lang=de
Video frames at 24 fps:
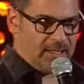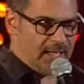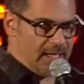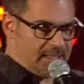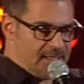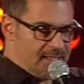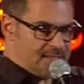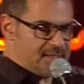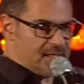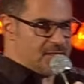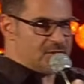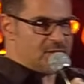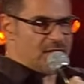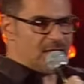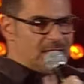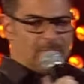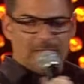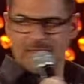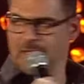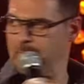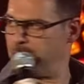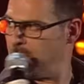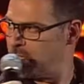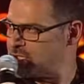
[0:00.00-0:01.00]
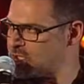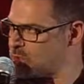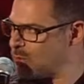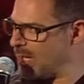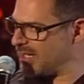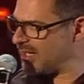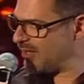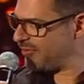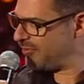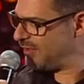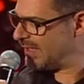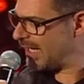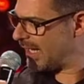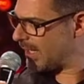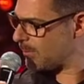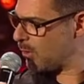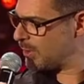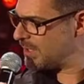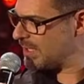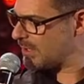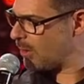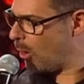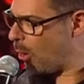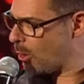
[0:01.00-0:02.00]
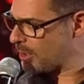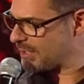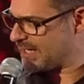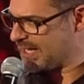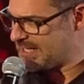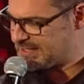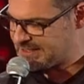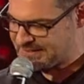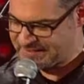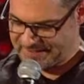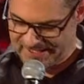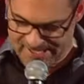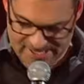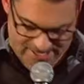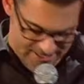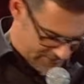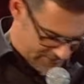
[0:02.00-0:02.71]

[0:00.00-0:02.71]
Ladies and Gentlemen, the Botswana Philharmonic Orchestra.